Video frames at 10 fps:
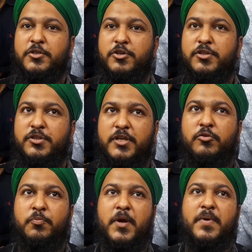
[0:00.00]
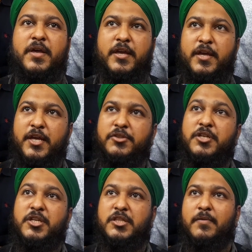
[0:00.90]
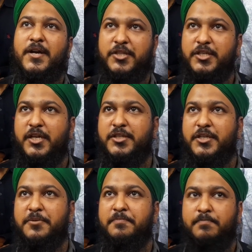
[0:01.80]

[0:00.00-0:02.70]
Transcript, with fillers: पर जो है तीस रुपये में एक दिन की दवाई दी जाती है